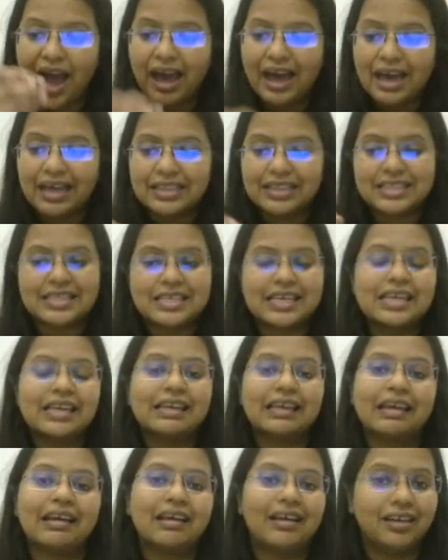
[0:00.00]
हाथ से
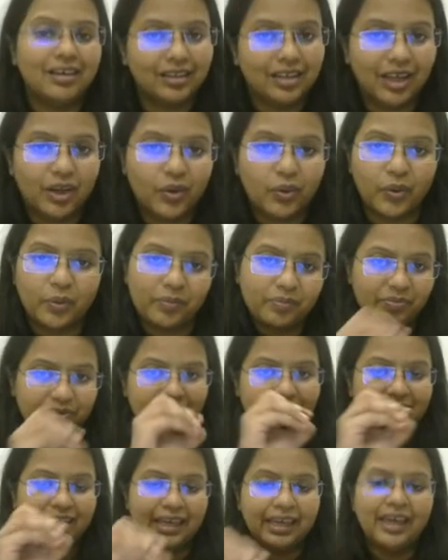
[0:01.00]
लिख कर देखो
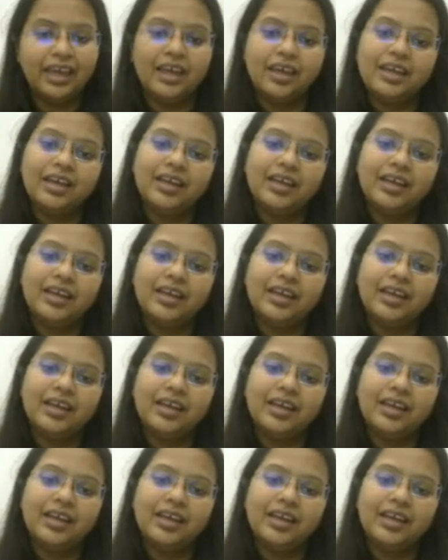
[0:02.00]
ठीक है